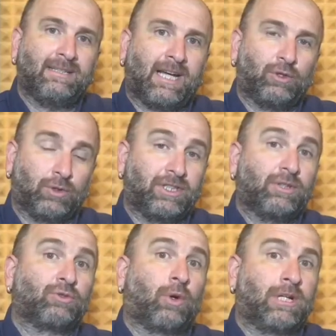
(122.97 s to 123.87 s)
Daha çok işte
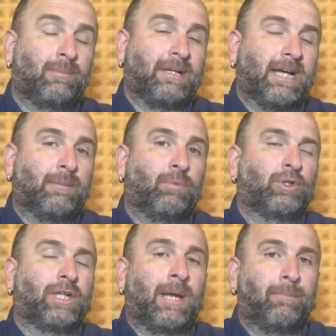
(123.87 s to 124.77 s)
zorlama yani
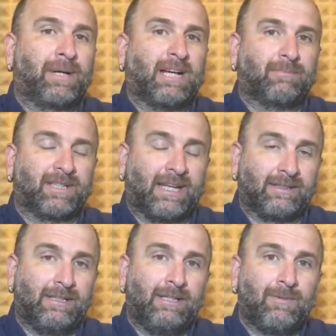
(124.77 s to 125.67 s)
boş alan
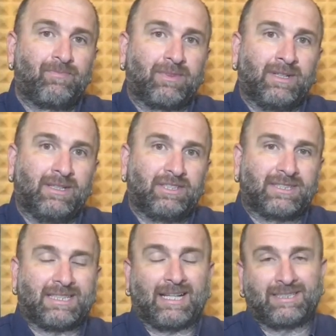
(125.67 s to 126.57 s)
bırakmadan e, işte
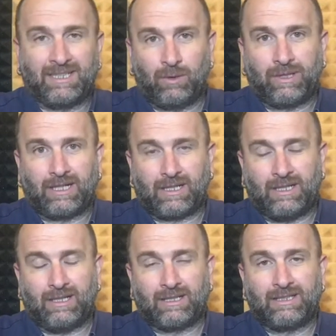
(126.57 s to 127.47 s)
serseri olarak
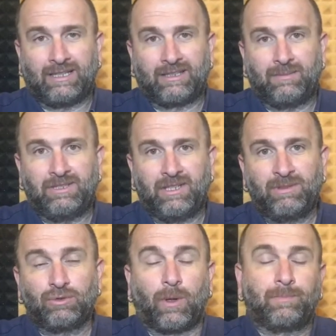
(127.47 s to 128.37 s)

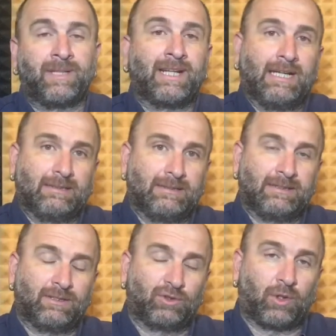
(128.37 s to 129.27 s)
adlandırabileceğimiz toplara
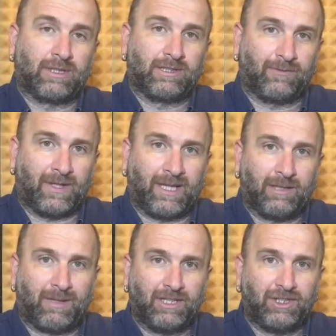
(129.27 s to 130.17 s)
e, zorladı
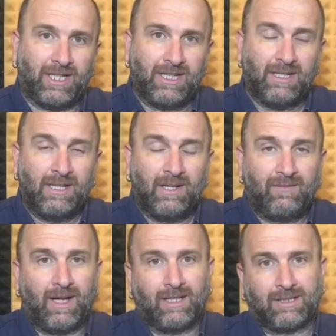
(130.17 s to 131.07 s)
Fenerbahçe'yi
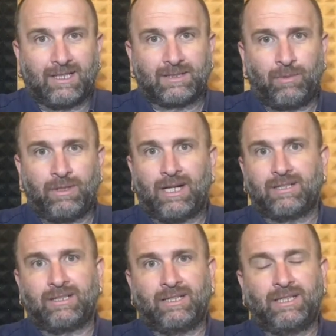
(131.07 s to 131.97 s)
ve Hatayspor
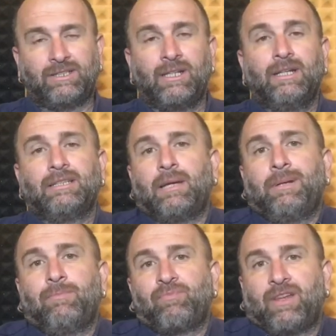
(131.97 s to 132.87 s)
ardından da
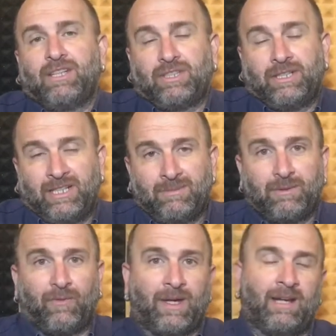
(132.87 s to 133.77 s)
tabi e, işte dediğimiz
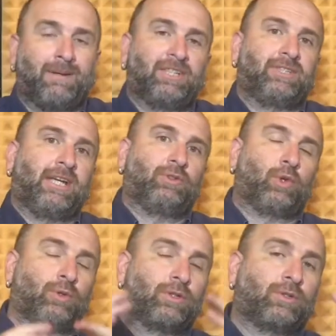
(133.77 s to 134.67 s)
gibi Fenerbahçe
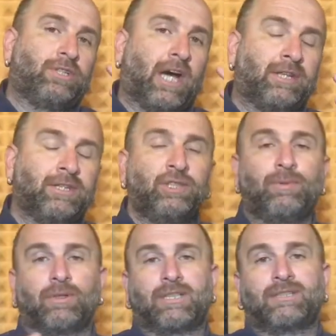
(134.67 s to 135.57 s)
çok yanlış
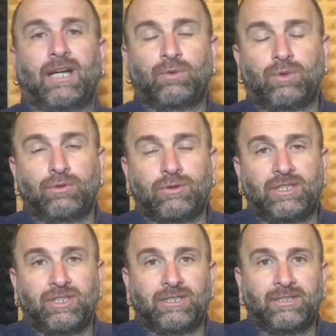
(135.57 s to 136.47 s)
bir orta saha
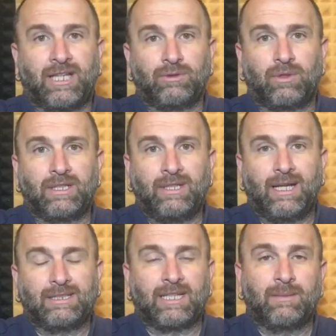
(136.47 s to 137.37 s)
kurgusuyla çıktığından dolayı
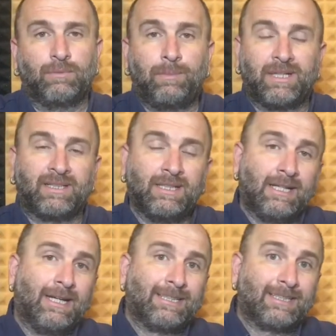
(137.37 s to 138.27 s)
da Hatay'ın bu planı
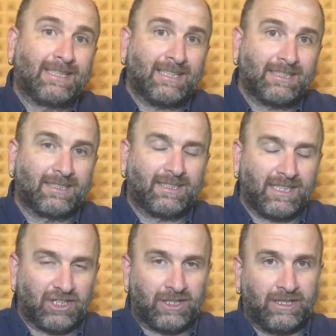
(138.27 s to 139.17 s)
tıkır tıkır
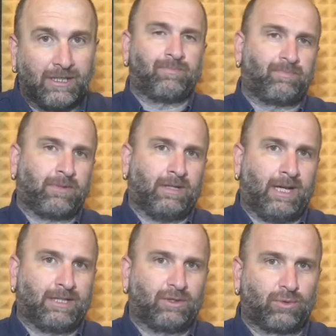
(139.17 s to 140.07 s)
işledi. E,
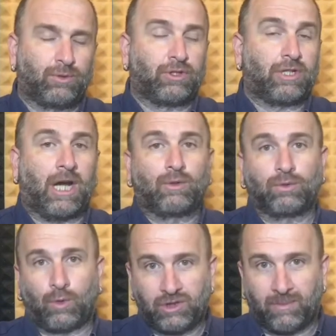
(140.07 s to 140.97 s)
herkes konuşuyor.
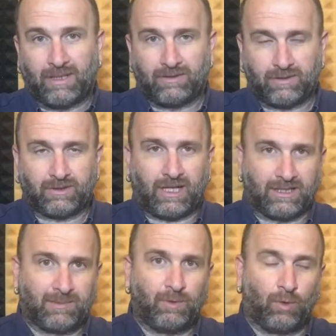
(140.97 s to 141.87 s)
Aykut Kocaman
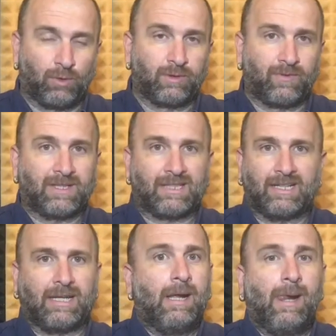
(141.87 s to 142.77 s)
tarzı bir oyundu
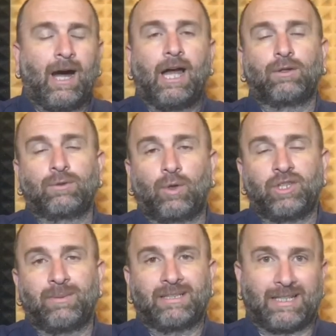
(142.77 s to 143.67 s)
vesaire diye. Aykut
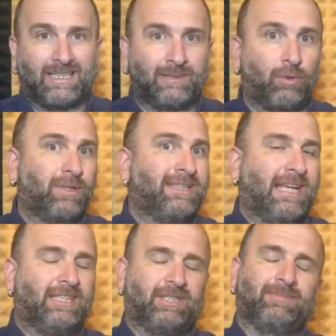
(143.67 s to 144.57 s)
Kocaman tarzı bir oyun
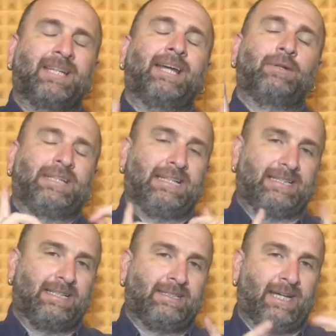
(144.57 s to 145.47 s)
değildi. Şimdi neden
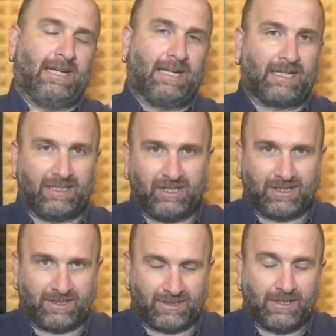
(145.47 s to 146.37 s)
değildi? Ne alaka
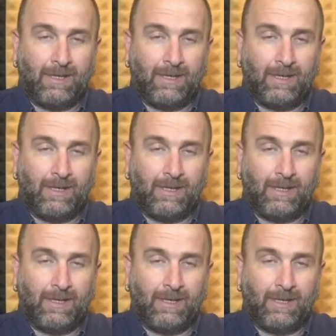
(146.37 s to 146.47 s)
diyeceksiniz.